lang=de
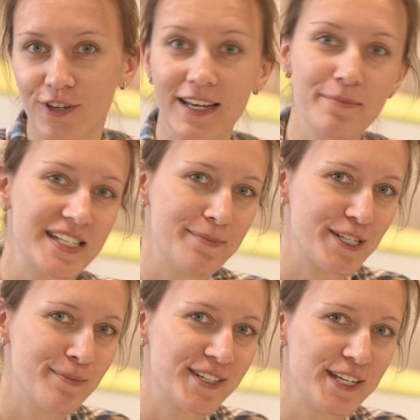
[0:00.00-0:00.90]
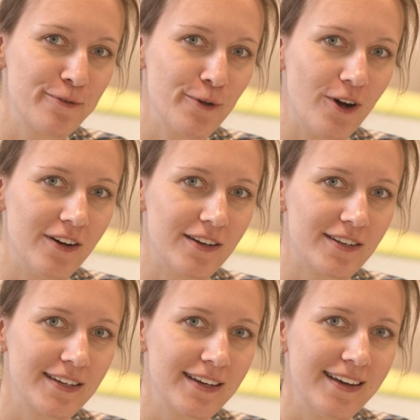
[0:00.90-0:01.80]
Heute ein bisschen Mathematik für
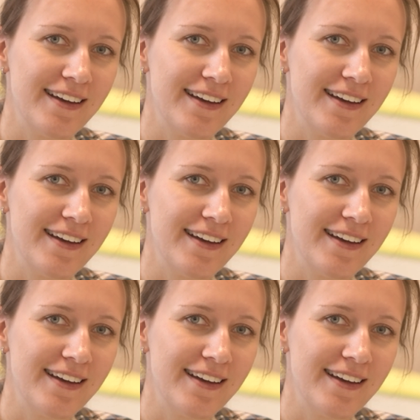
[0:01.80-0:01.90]
euch.